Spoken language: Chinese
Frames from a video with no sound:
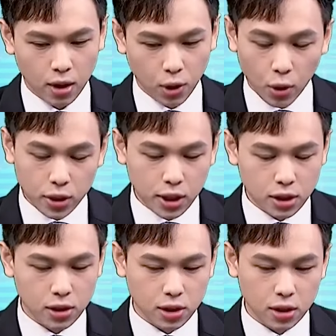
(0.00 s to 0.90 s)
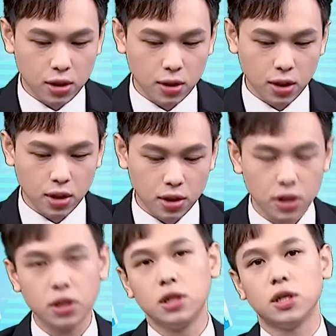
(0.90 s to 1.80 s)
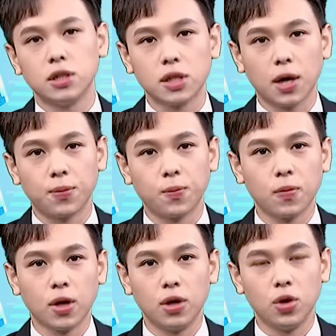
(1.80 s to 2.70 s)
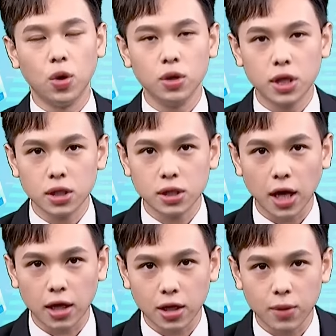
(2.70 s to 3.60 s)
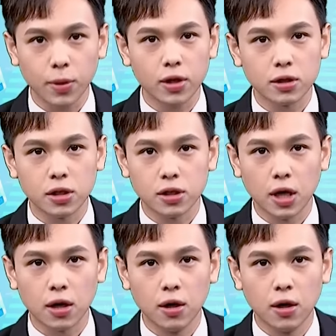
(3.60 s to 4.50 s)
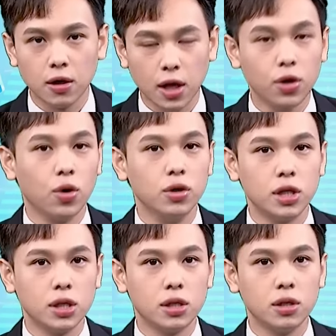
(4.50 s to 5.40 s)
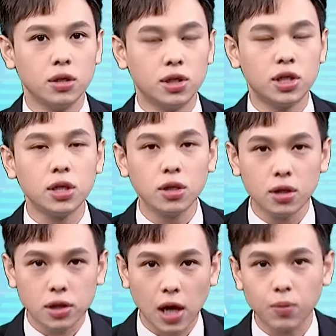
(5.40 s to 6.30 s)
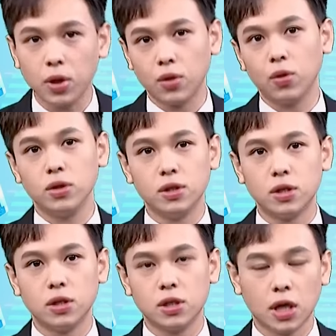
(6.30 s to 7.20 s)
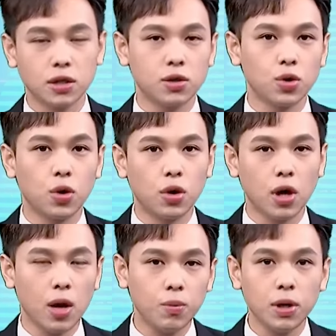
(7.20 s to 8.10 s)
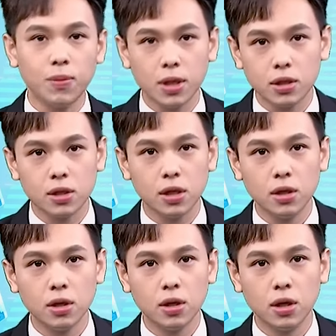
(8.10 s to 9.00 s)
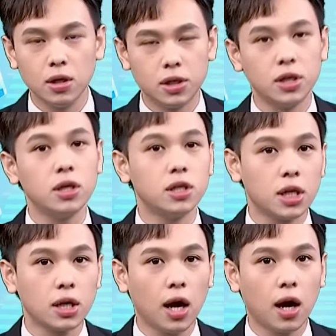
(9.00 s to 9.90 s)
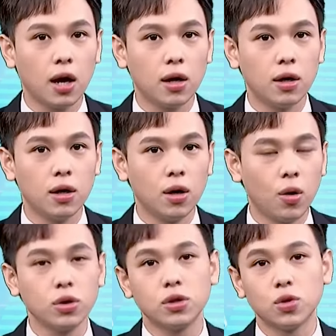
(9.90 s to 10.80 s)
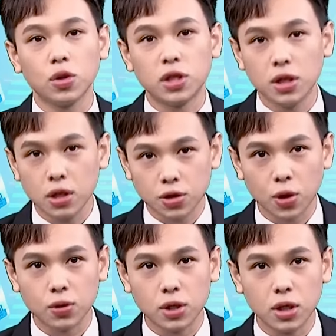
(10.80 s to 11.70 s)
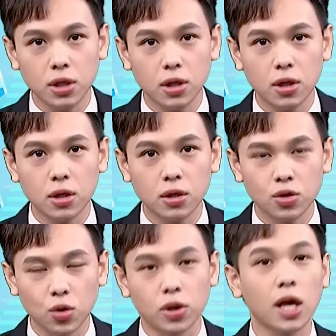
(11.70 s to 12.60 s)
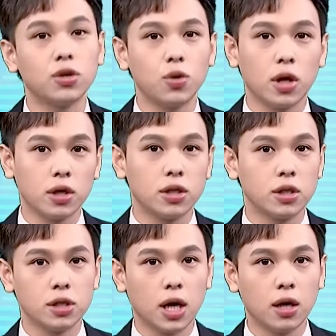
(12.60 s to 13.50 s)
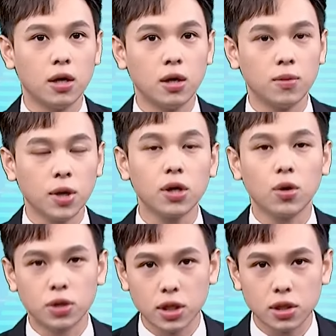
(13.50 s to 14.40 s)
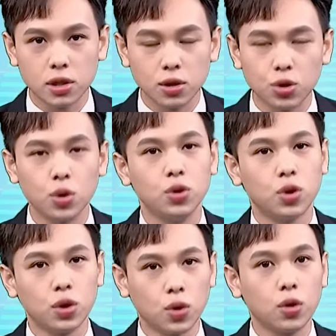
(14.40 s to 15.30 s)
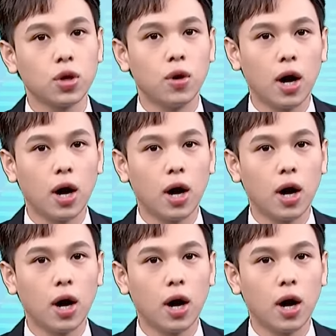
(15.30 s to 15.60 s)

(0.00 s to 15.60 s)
有一些是真正的经济成长，有一些是产业面的成长，那有一些是新的产品问世，像是说 n b p c 新的显卡，或是说新的手机所带出来的成长，那有些只是纯粹的多头